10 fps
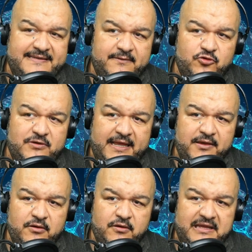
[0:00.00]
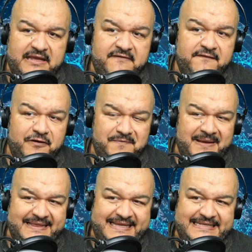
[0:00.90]
buscando
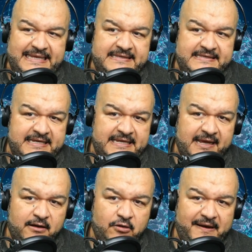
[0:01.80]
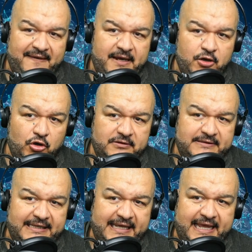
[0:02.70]
informantes en China, Corea del
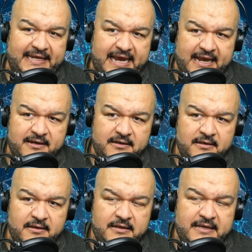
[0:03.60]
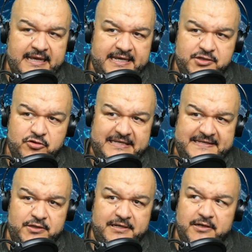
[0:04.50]
Norte e Irán. Esto está
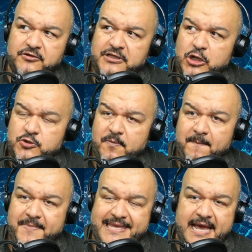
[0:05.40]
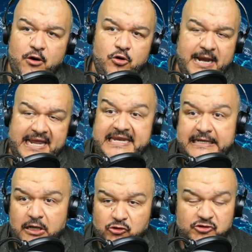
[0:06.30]
siendo reclutados vía online,
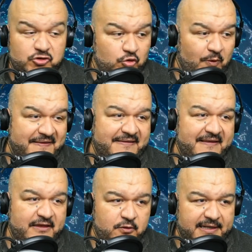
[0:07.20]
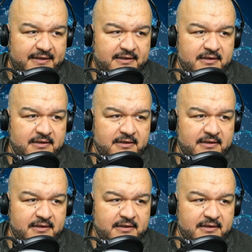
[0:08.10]
incluso en su cuenta de Twitter